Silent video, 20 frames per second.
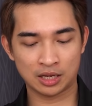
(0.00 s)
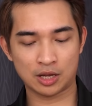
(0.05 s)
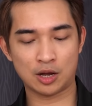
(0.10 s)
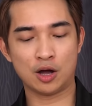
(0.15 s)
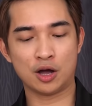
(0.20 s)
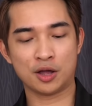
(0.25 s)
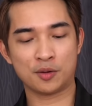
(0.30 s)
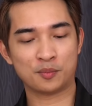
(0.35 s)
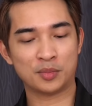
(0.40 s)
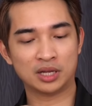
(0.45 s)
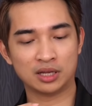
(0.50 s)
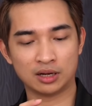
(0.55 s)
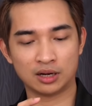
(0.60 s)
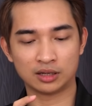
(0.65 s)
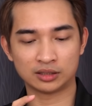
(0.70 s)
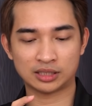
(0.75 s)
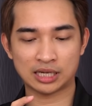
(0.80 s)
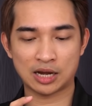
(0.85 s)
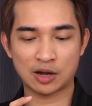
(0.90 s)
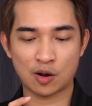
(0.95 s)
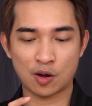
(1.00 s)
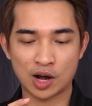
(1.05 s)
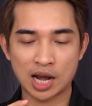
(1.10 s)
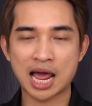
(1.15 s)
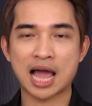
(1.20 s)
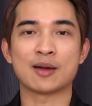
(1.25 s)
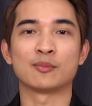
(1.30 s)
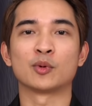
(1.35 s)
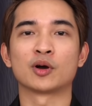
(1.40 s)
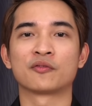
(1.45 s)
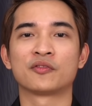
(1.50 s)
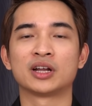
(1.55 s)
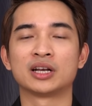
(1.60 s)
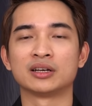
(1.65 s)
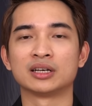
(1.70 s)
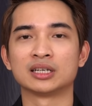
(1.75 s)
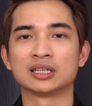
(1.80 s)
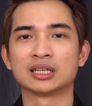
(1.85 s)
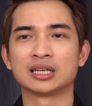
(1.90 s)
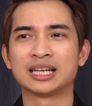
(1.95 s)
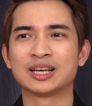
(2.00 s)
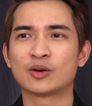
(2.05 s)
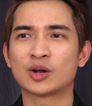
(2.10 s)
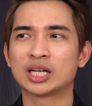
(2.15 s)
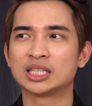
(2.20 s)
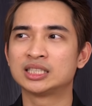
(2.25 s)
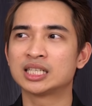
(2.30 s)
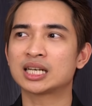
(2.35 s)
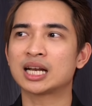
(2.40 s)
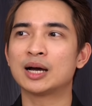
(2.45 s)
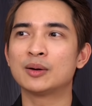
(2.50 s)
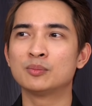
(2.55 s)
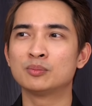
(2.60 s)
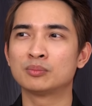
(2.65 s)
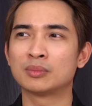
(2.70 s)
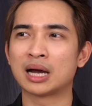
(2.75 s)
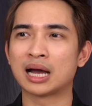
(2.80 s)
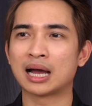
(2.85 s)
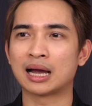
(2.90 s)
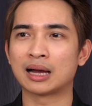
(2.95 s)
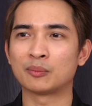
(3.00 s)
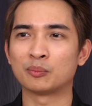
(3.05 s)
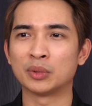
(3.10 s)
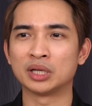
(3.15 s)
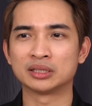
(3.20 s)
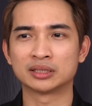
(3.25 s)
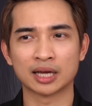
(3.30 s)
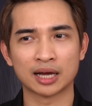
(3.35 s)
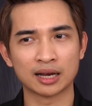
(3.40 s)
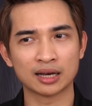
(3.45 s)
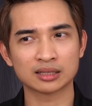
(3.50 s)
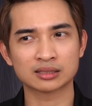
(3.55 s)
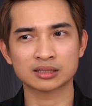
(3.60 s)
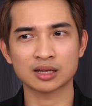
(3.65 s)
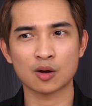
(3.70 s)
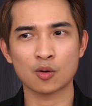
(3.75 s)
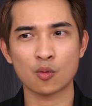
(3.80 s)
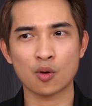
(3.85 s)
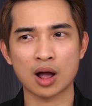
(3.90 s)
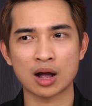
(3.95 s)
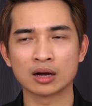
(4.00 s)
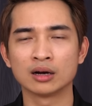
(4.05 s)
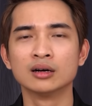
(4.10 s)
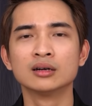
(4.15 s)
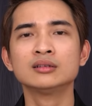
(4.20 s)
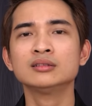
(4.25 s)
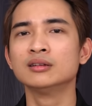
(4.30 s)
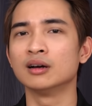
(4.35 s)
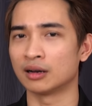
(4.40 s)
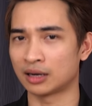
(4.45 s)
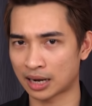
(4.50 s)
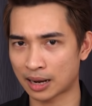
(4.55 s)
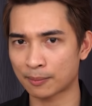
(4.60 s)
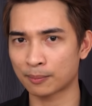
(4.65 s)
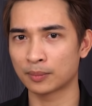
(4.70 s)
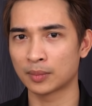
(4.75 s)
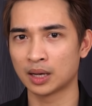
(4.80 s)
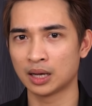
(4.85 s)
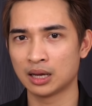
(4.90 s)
rồi, bây giờ sẽ nói lại một phần liên quan đến chất âm mà mình thấy là sau khoảng hơn nửa năm